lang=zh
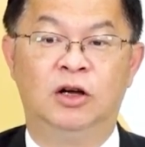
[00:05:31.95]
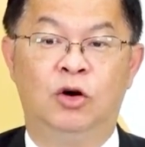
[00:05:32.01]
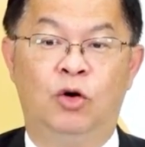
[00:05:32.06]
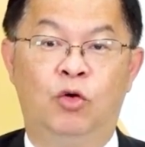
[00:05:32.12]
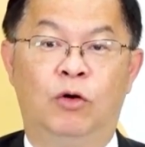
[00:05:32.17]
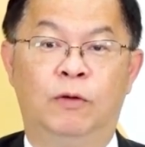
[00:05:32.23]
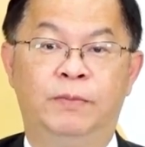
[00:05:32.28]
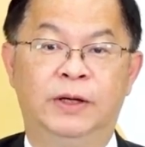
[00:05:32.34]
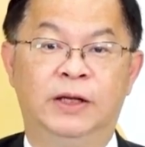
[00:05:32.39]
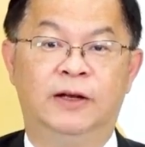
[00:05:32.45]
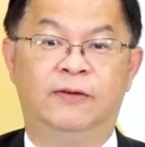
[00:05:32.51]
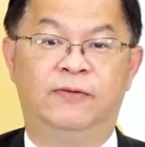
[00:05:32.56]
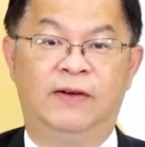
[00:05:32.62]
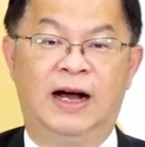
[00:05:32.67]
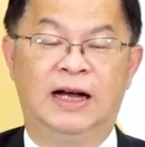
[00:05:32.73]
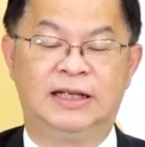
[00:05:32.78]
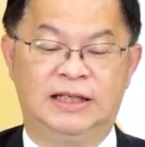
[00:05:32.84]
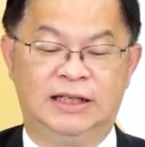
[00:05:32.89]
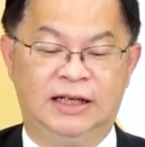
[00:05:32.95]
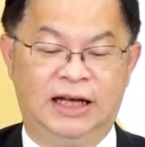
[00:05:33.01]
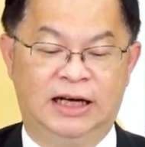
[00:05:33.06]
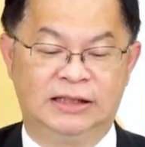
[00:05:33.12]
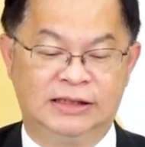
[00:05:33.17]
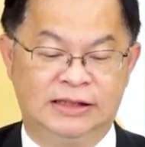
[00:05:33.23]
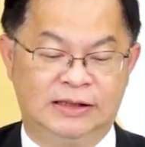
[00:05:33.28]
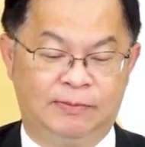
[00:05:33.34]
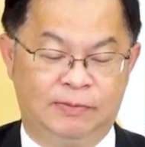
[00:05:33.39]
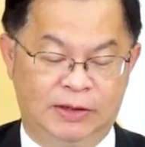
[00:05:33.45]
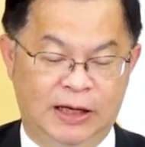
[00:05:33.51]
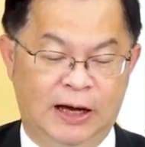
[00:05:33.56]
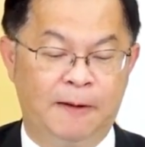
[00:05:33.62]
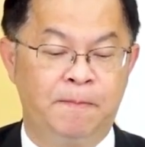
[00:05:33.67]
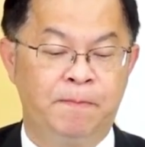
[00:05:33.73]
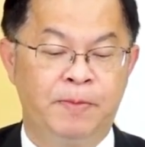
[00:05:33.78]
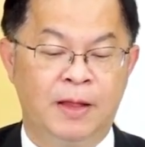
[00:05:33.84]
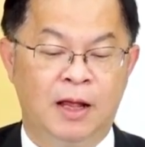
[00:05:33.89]
货币的发行量是怎么
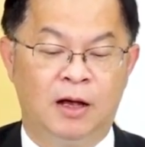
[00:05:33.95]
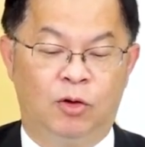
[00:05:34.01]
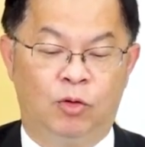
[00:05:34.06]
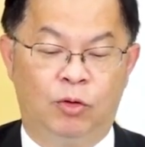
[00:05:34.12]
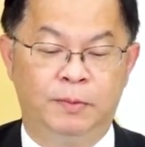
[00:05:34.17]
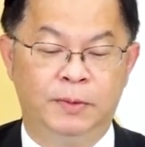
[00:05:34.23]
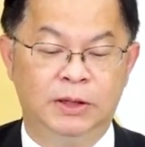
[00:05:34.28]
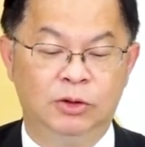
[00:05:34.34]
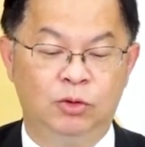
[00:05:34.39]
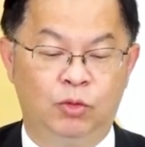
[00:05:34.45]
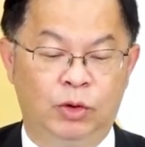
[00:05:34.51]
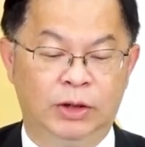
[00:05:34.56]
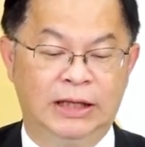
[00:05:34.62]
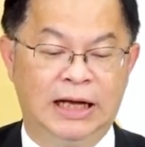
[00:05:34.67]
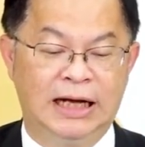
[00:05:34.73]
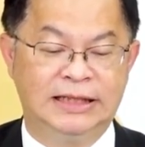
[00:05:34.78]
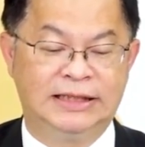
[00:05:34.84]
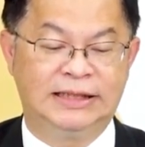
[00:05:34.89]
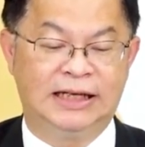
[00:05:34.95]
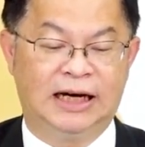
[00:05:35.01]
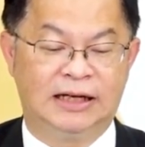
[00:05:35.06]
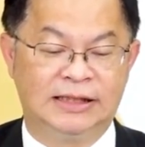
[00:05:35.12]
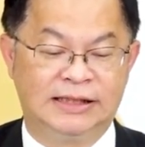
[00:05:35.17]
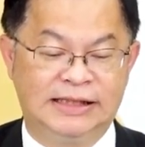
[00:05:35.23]
样。我们为大家讲